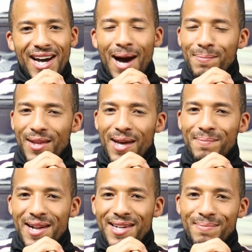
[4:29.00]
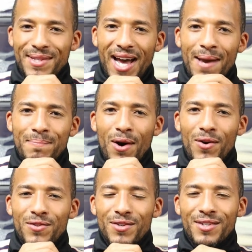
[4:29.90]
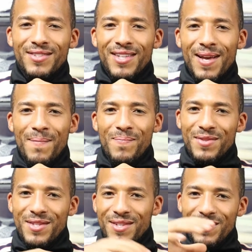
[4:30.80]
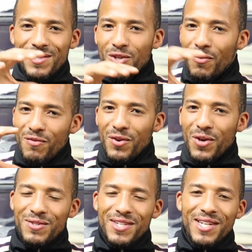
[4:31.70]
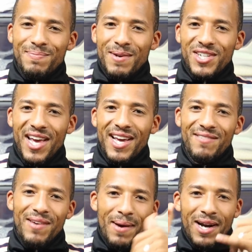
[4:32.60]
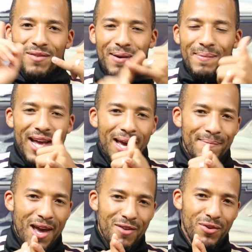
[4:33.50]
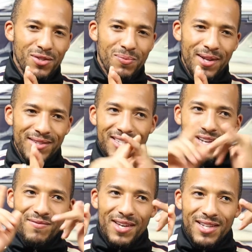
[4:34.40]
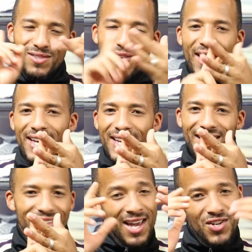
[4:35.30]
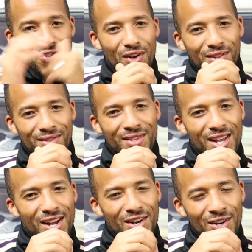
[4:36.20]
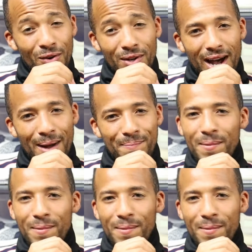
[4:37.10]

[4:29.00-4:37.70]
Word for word: ab und an mal mit einbauen und ähm, ich hoffe, wir können es jedes Mal steigern. Wir haben angefangen mit einem Air Force One, jetzt haben wir zwei Air Jordan Low gehabt.